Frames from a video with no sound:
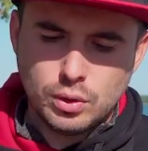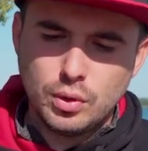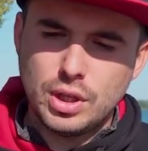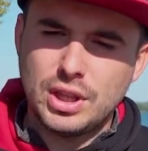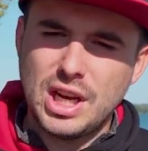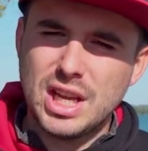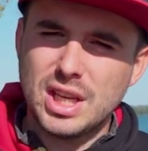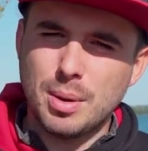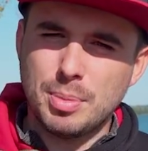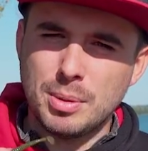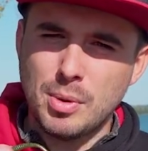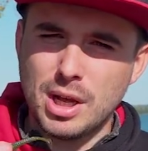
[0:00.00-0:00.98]
Ну и третья
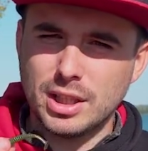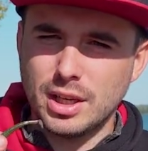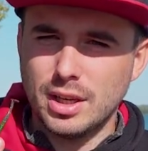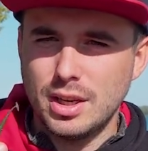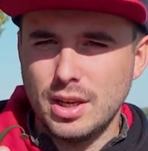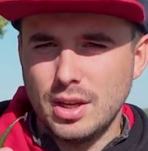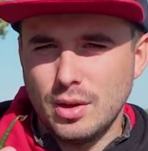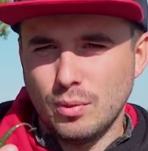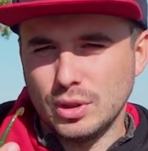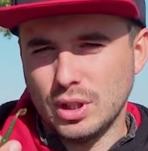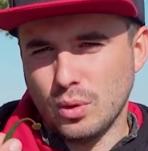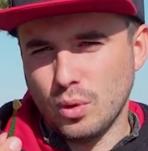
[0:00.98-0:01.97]
приманка,
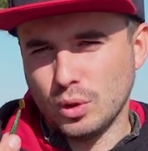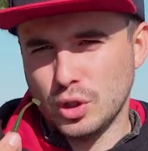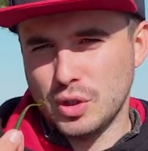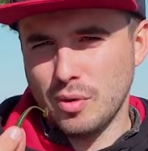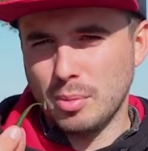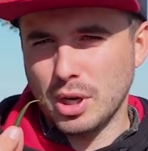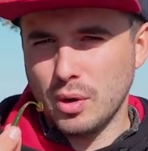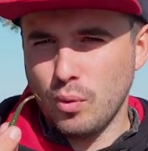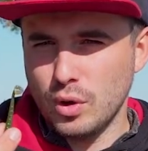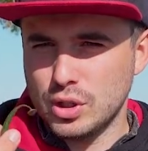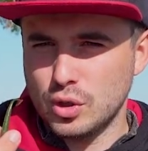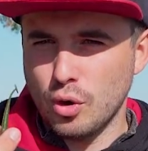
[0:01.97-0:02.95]
вот такой тоже
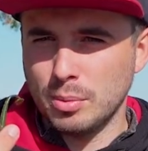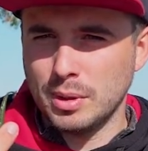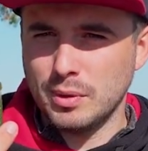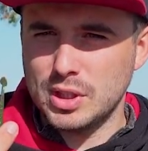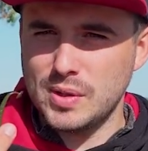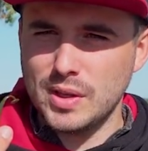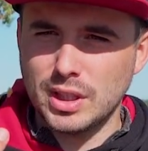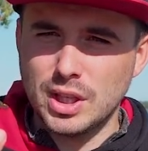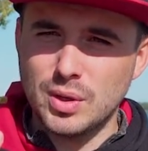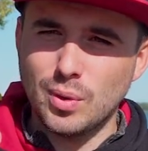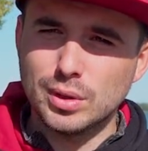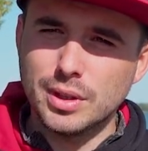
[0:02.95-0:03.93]
виброхвост темного цвета, на
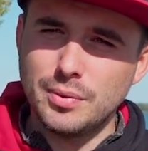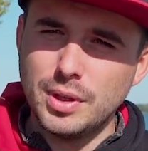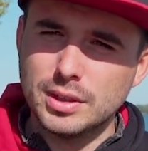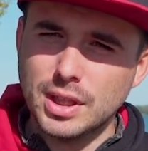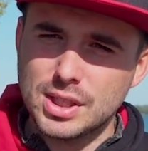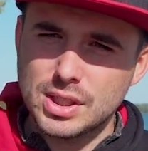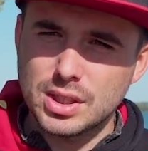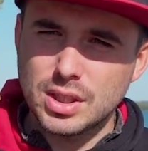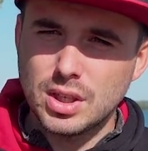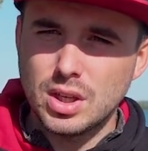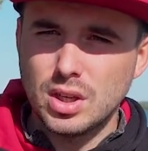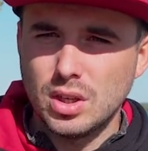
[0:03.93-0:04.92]
него ловилась
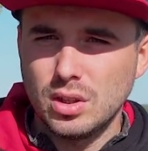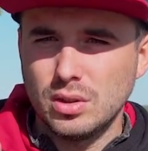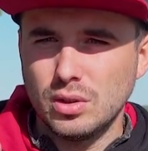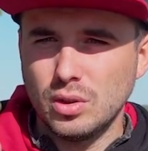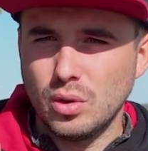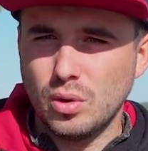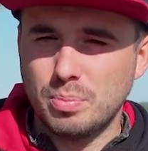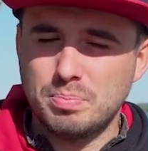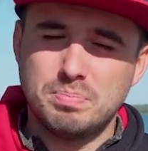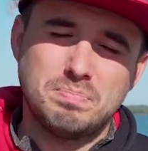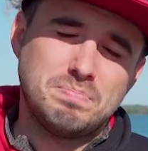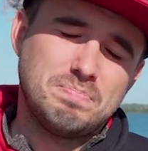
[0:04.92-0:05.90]
но ну,
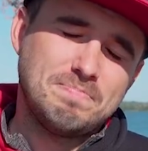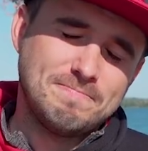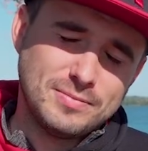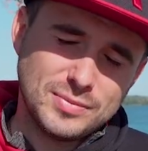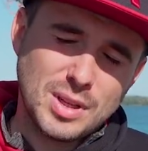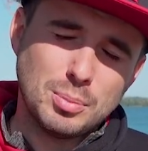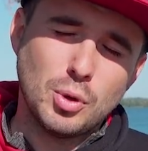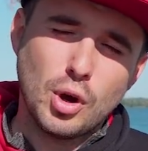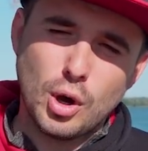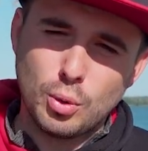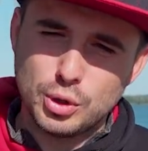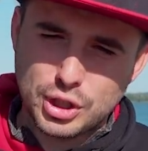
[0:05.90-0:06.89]

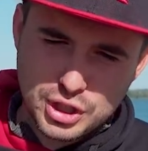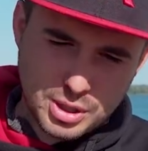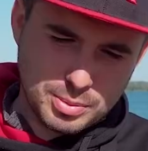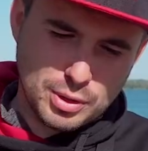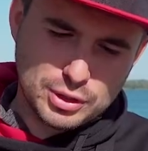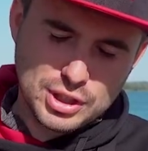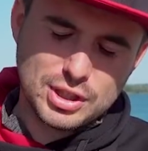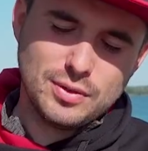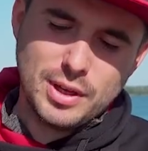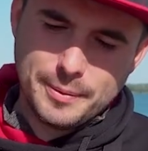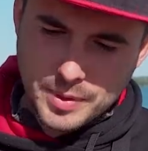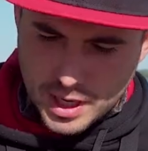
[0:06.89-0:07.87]
намного хуже, чем на вот эти
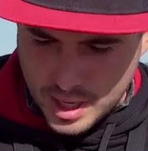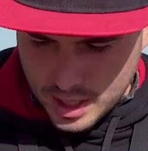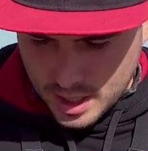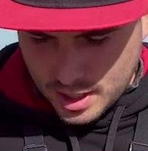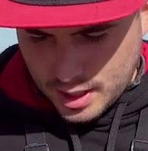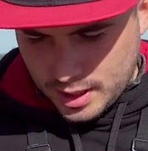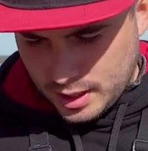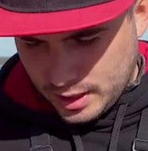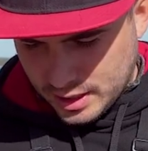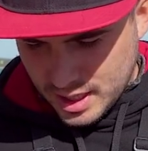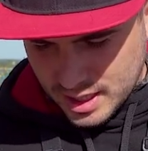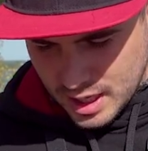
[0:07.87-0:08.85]
две.
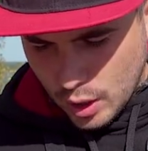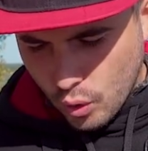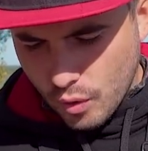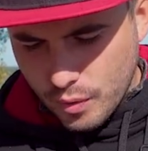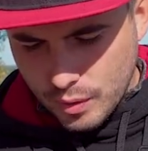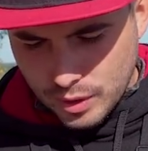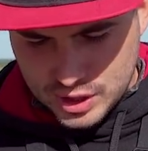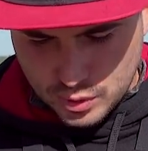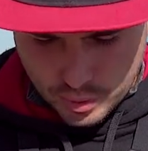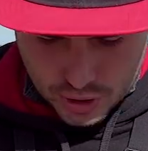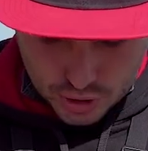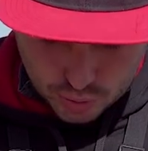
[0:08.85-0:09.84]
Итак, какой вывод
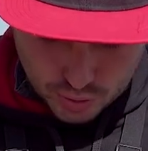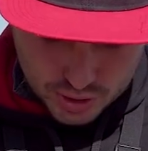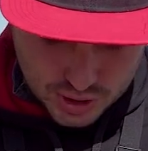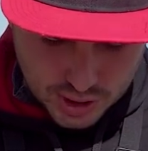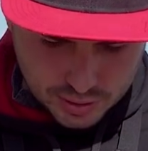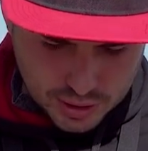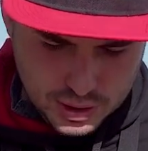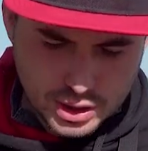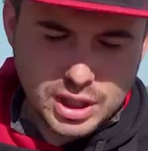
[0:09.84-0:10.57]
сегодня стоит сделать?